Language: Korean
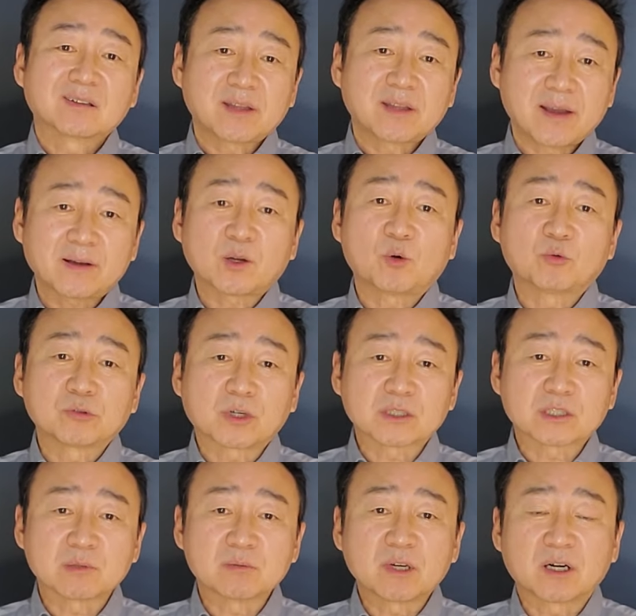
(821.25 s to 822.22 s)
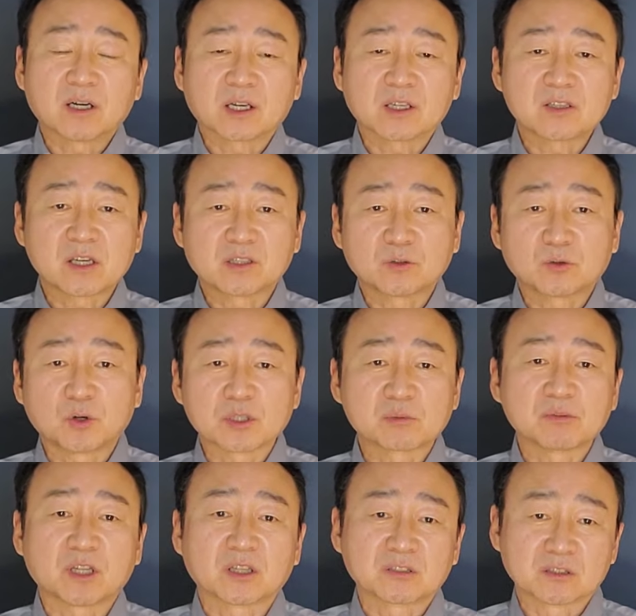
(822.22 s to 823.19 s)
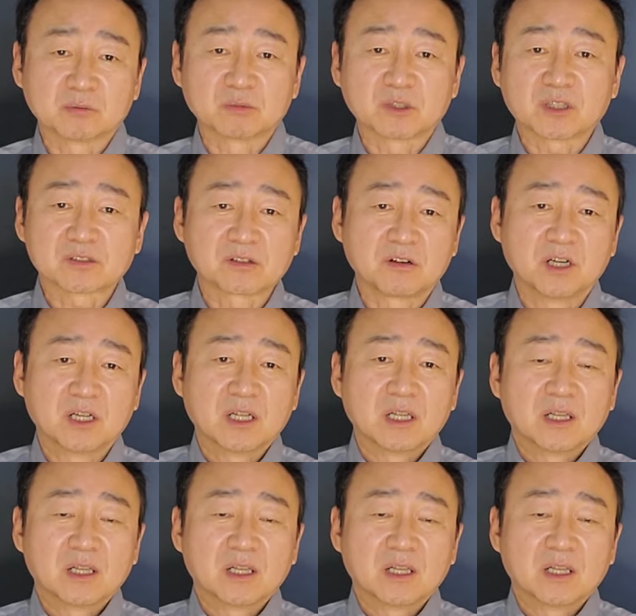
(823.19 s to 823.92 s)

테러 우려가 심각하게 제기되고 있습니다 지금 그래서